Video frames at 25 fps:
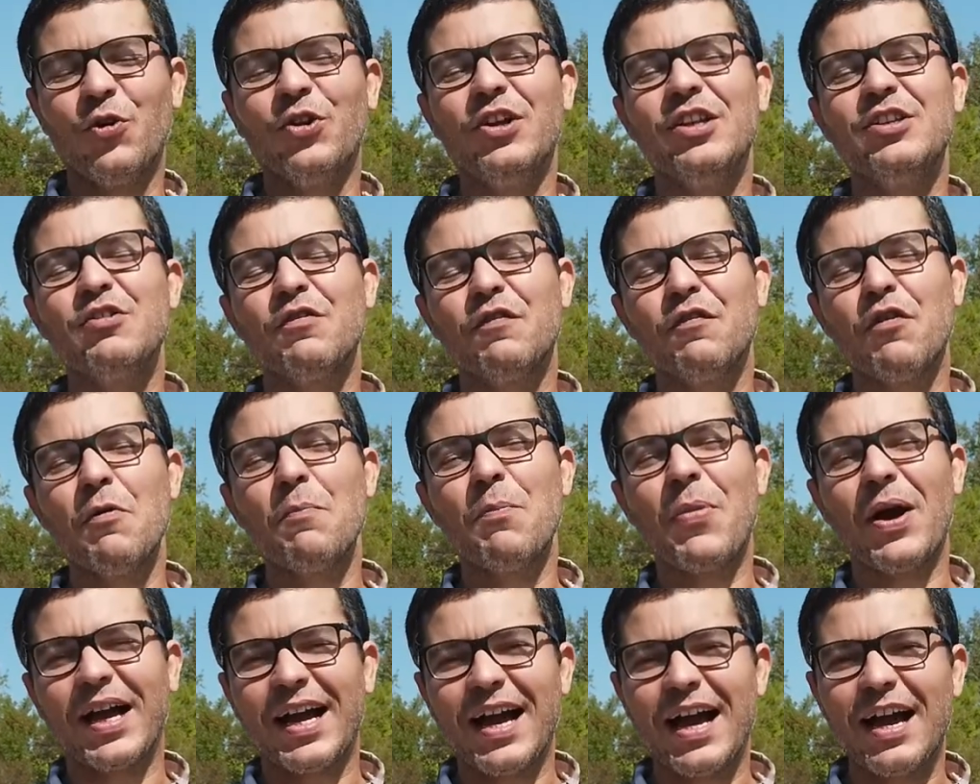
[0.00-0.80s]
Quando a gente foi
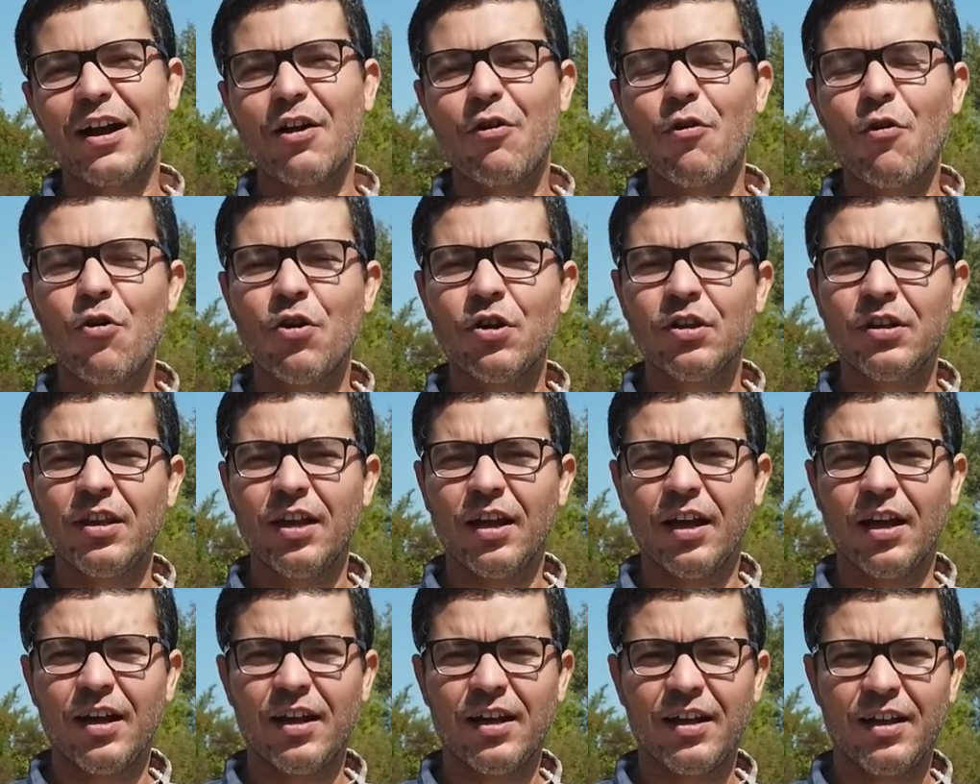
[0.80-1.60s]
pagar a
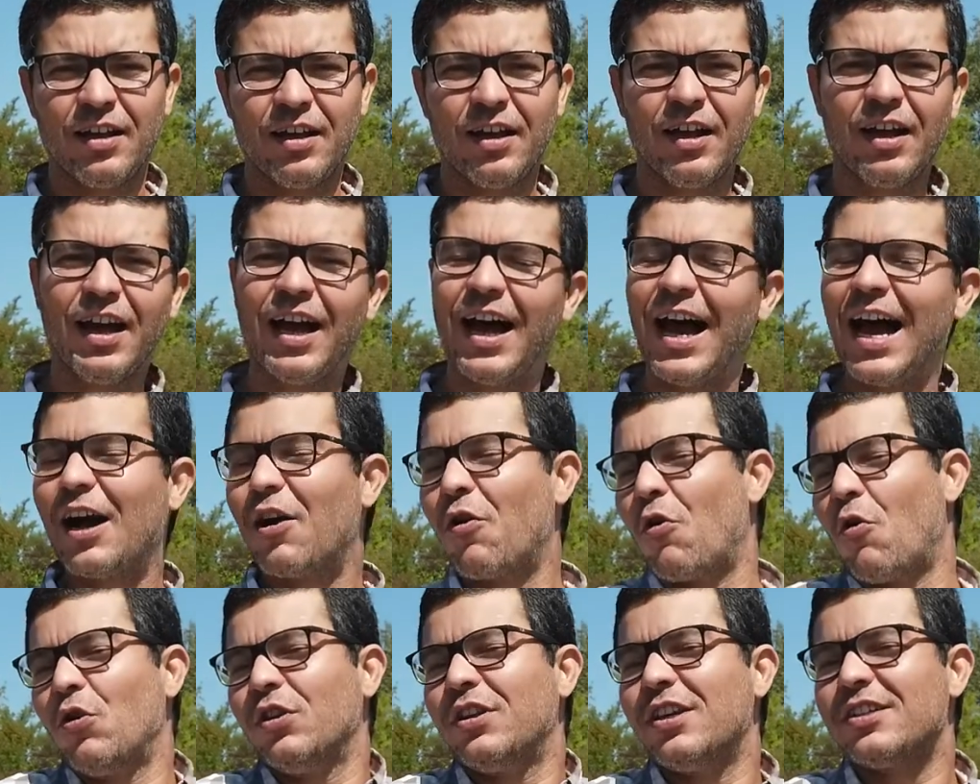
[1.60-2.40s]
conta, a
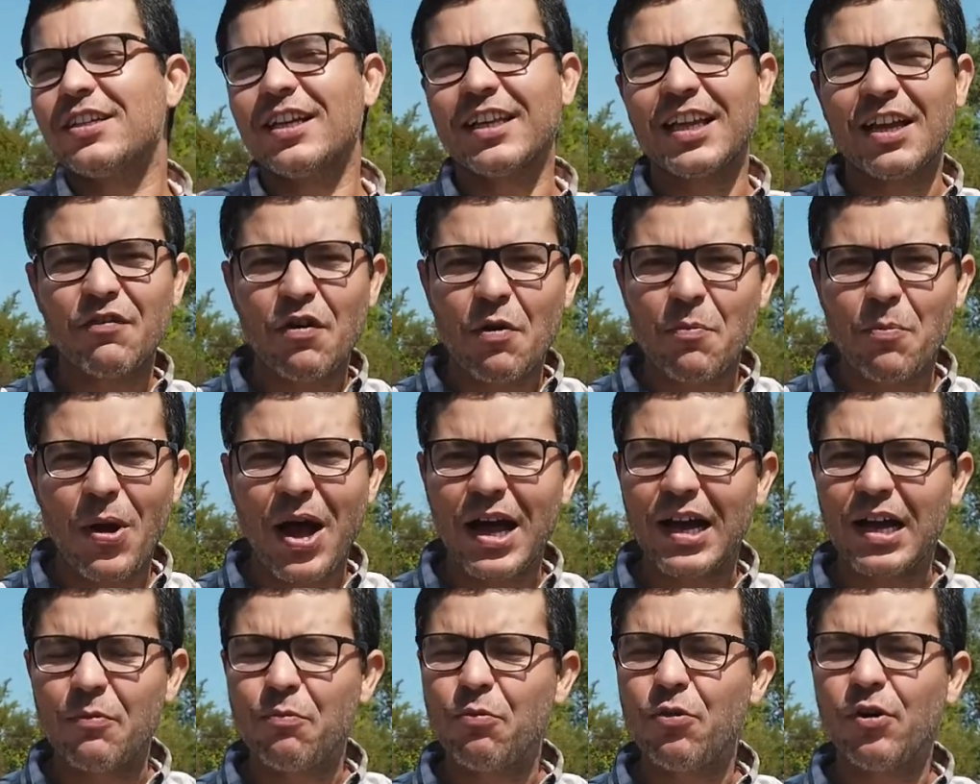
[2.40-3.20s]
conta já estava
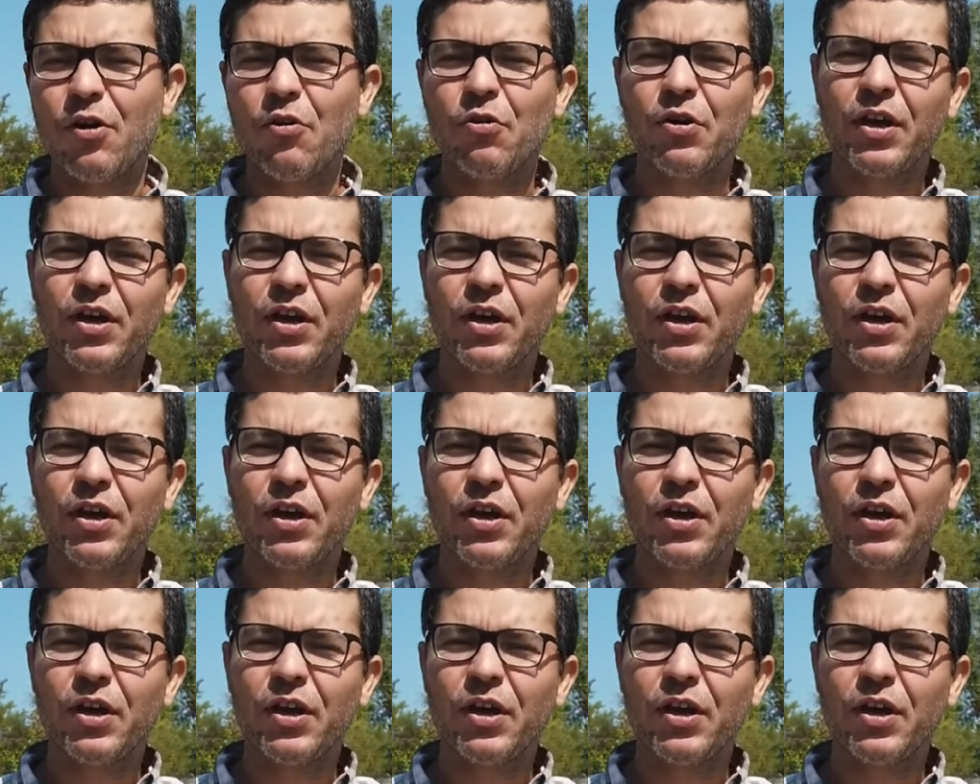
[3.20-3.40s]
paga por